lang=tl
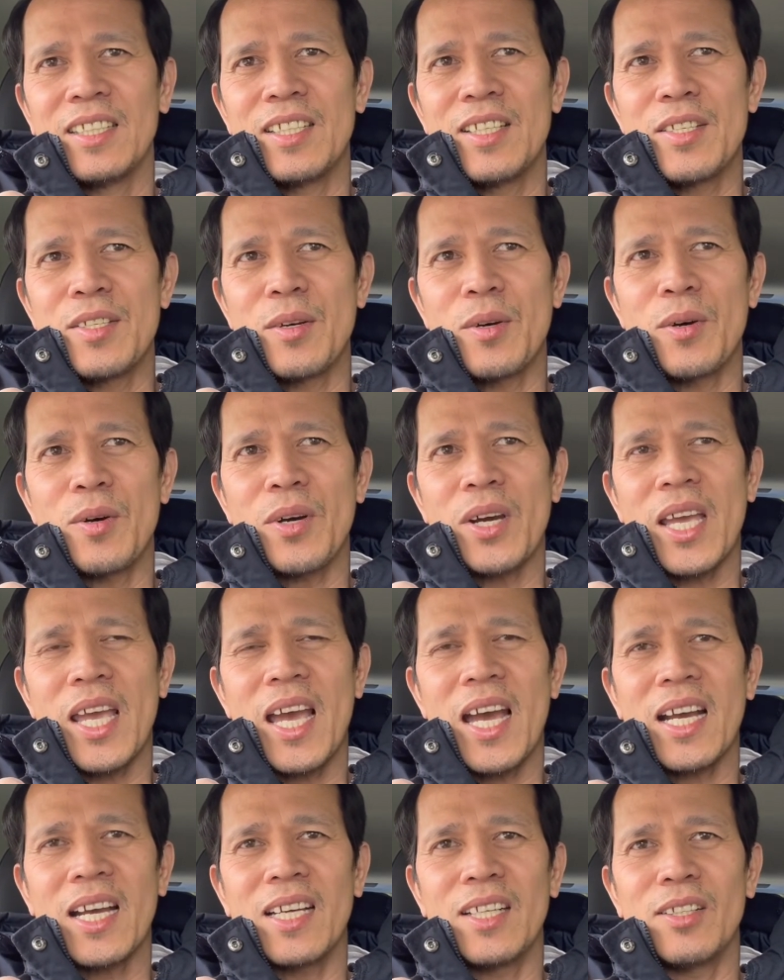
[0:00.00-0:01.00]
So,
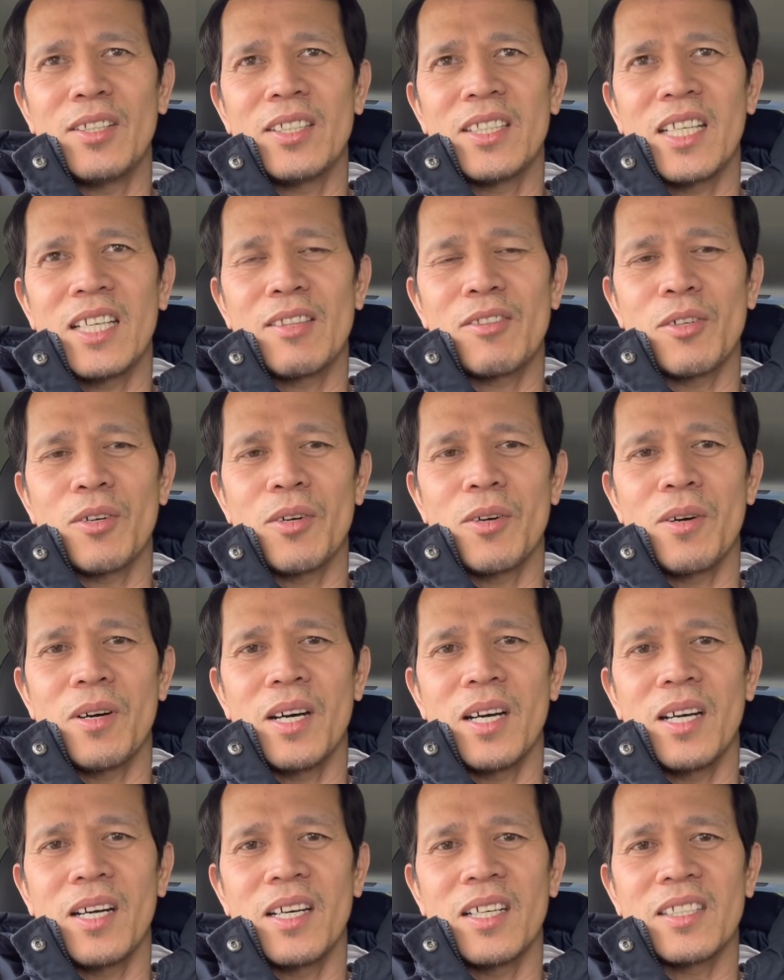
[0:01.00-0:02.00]
kaya ganun dito,
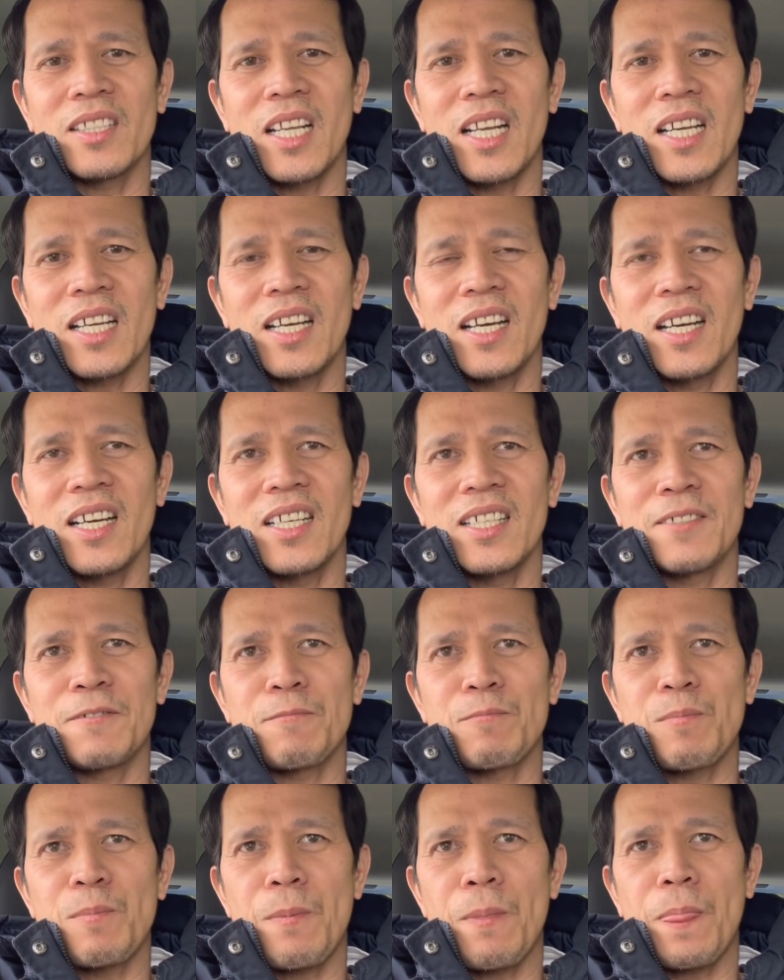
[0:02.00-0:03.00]
uh, talagang
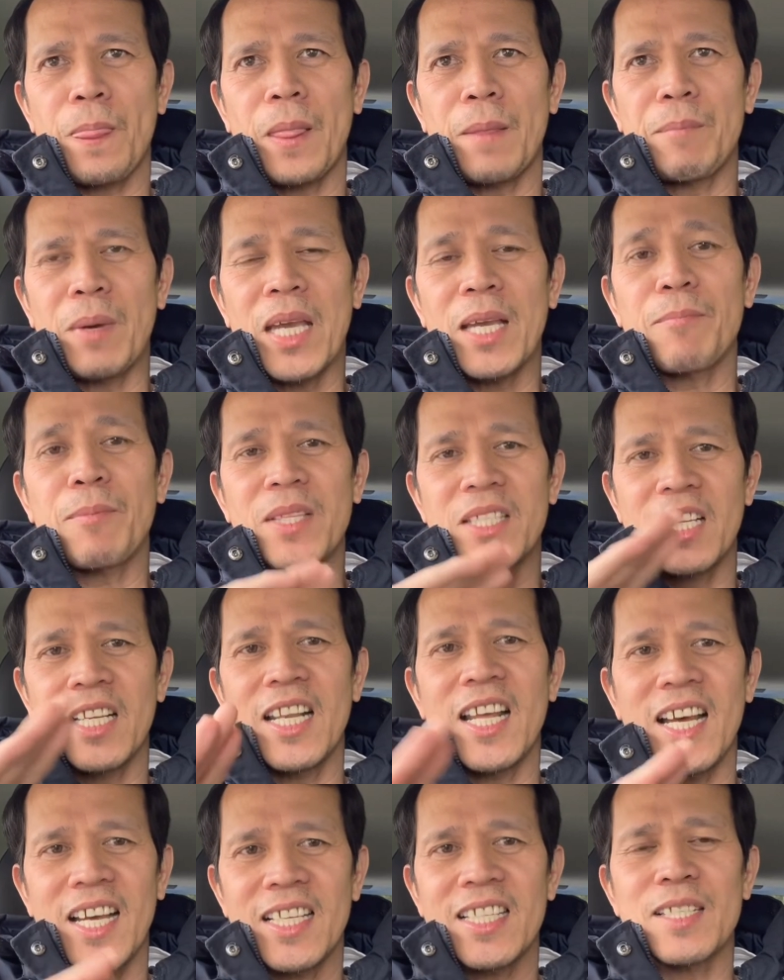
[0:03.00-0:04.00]
mahigpit
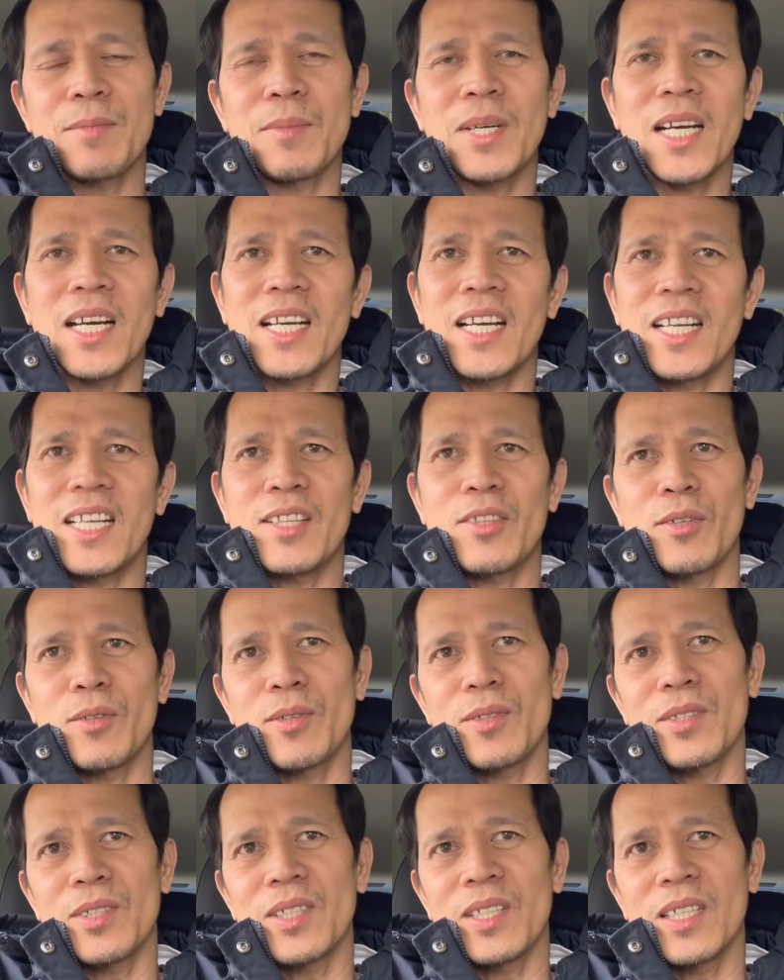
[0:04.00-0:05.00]
sila sa mga
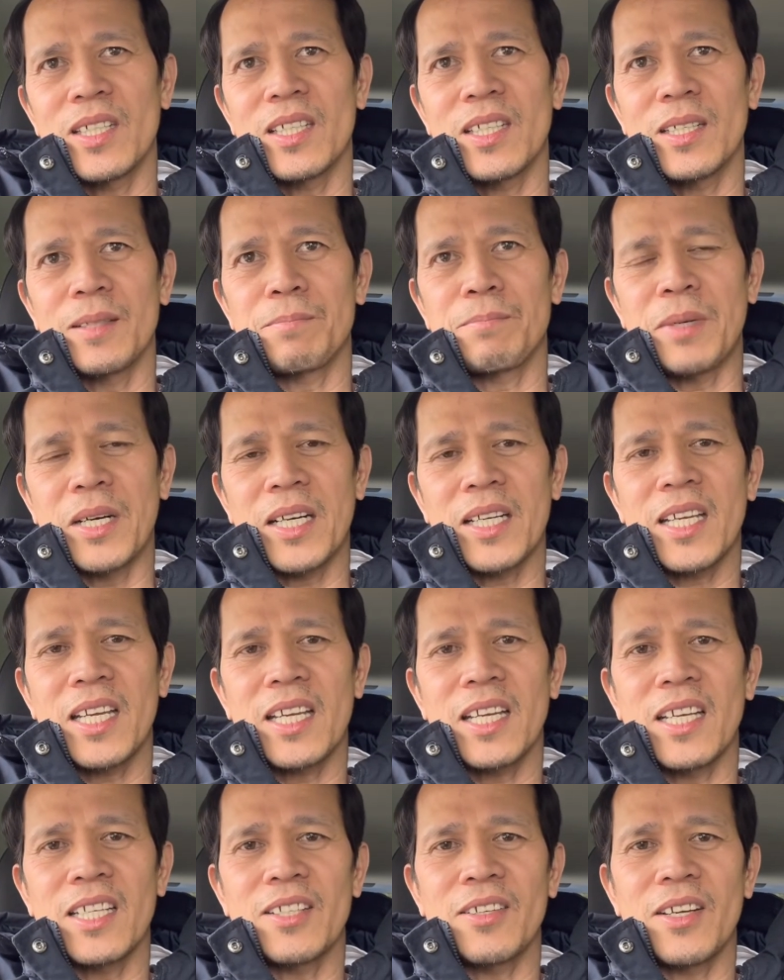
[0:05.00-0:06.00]
ganitong uh,
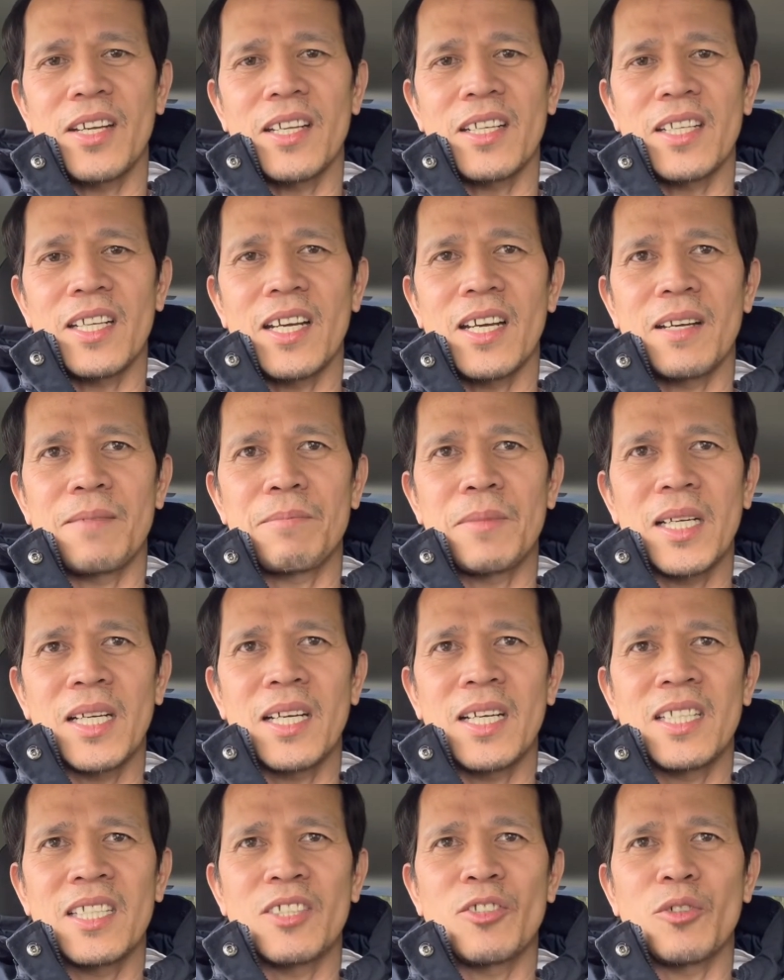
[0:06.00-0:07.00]
parking ano, area,
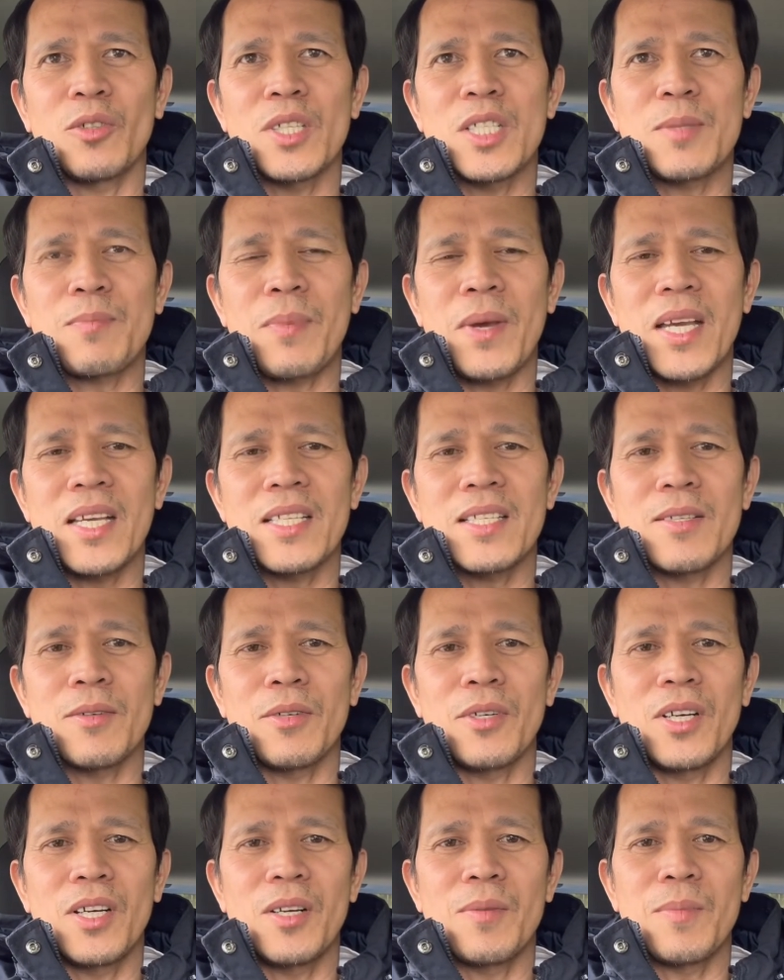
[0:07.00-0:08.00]
mga ganitong space
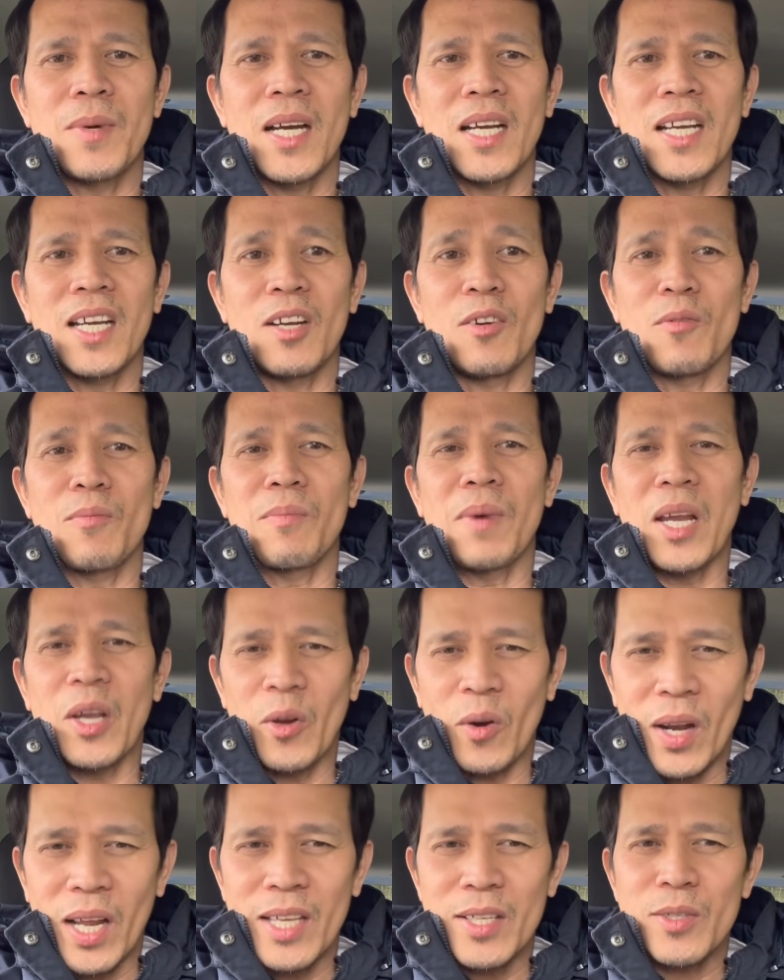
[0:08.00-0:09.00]
or mga ganong
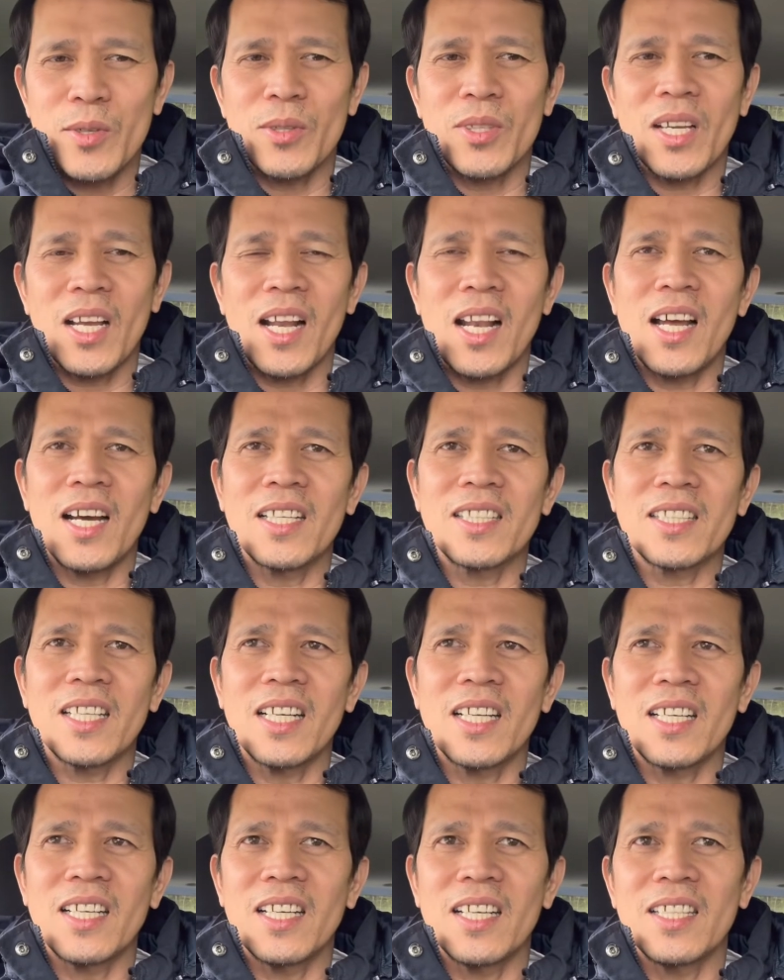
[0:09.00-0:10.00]
violation. Kailangan
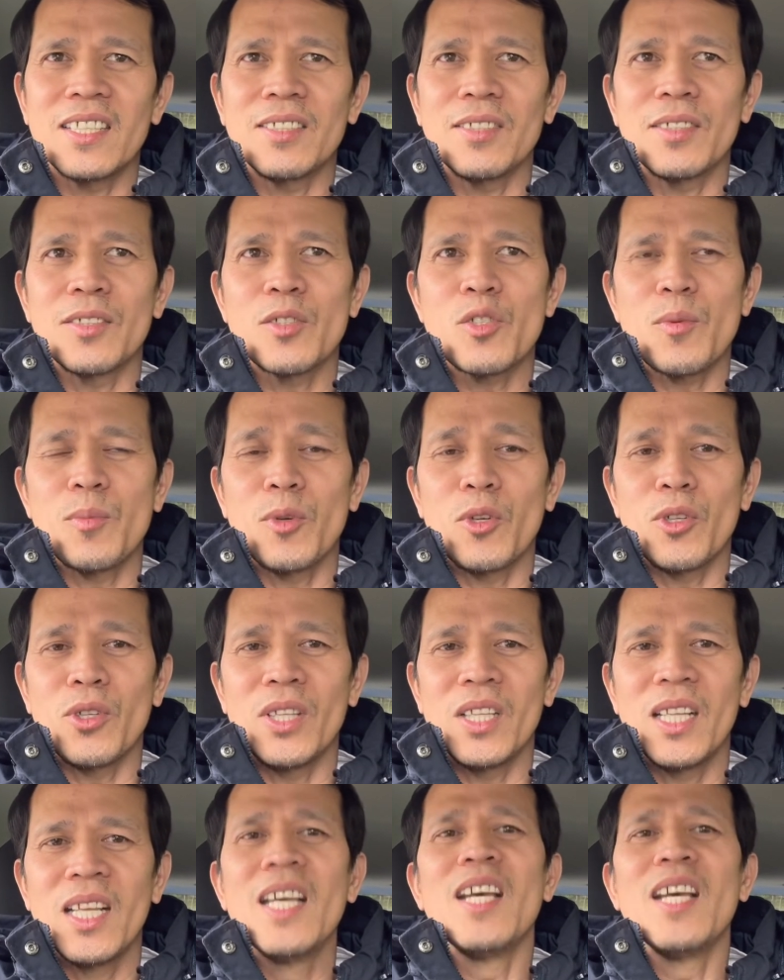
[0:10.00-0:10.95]
talagang ano, sumunod.